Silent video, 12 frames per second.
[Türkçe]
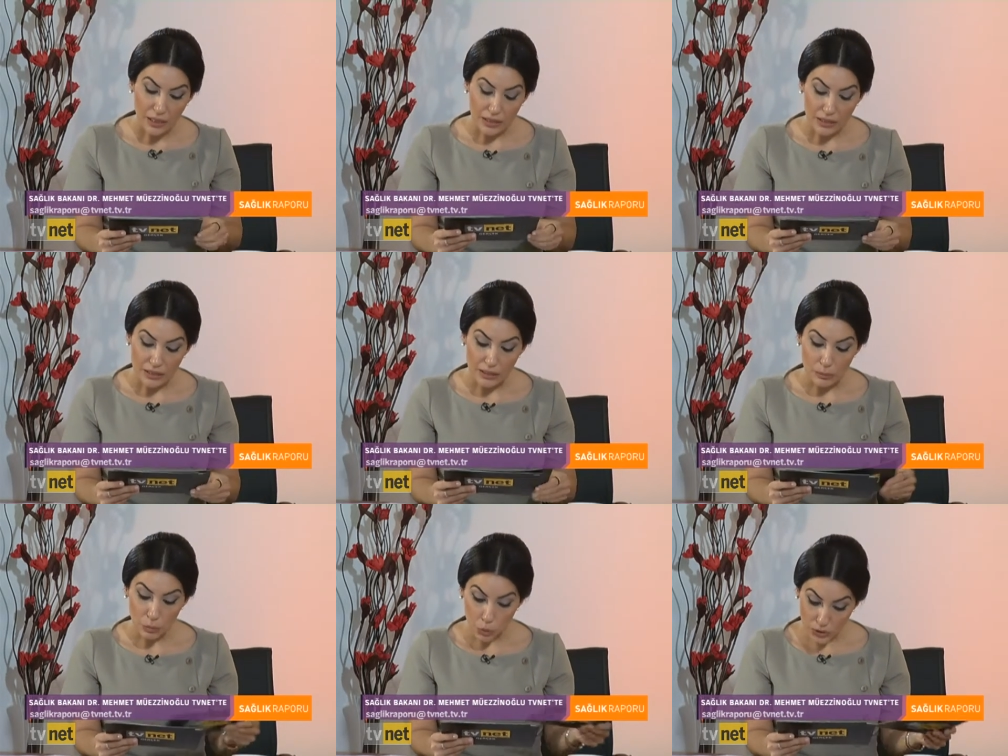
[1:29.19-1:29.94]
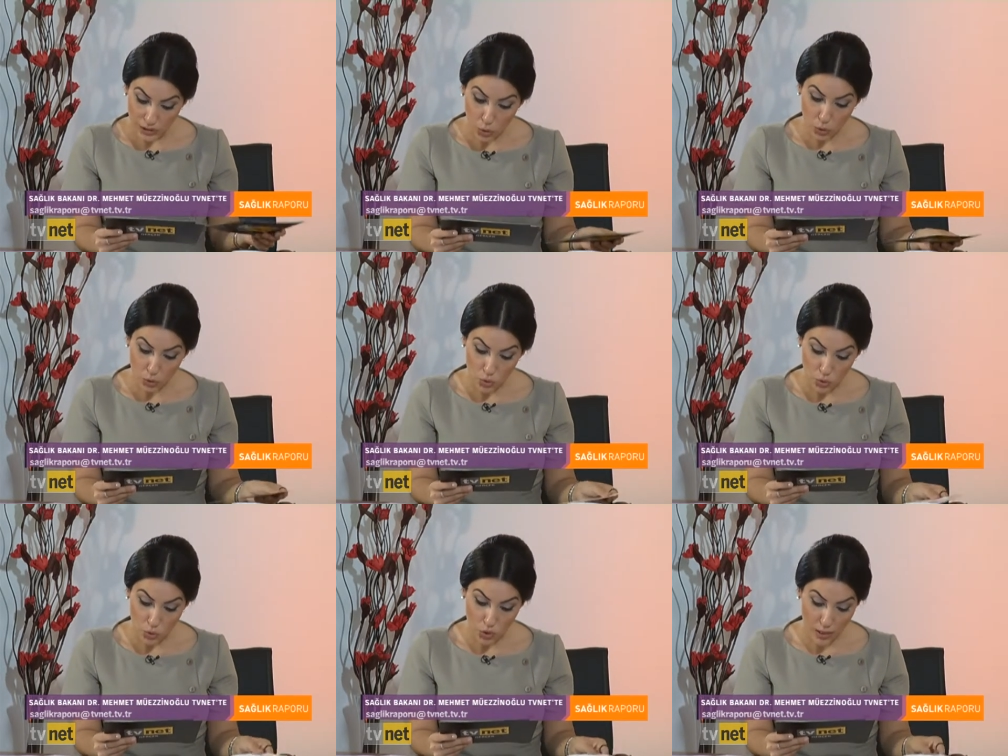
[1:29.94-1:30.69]
E, bunları
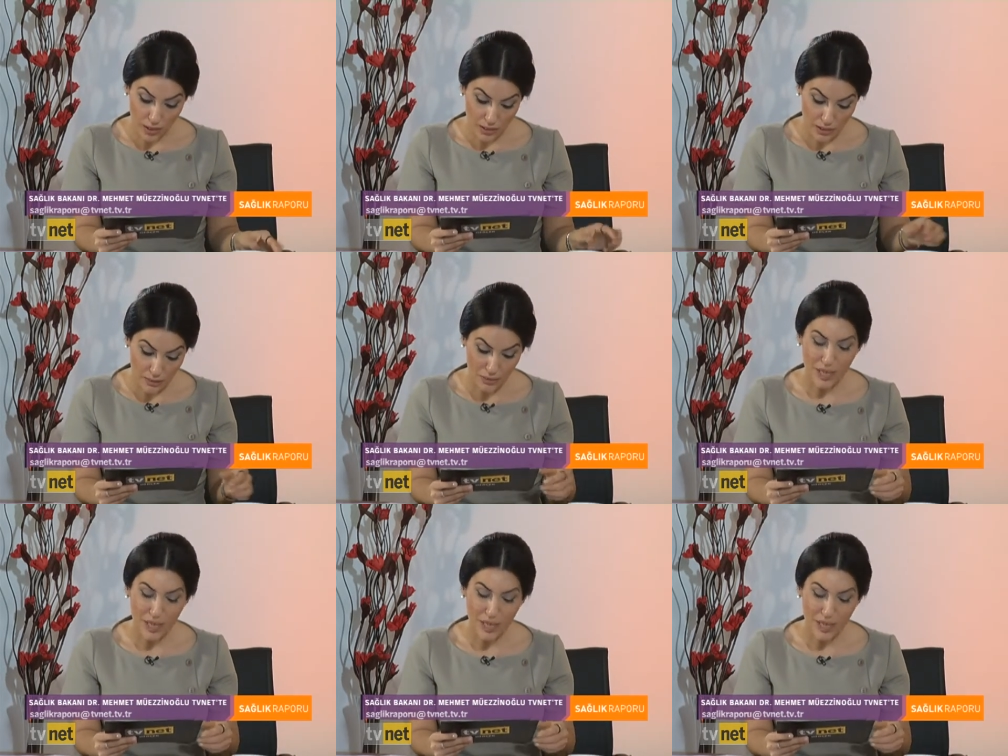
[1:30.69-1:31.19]
konuşacağız.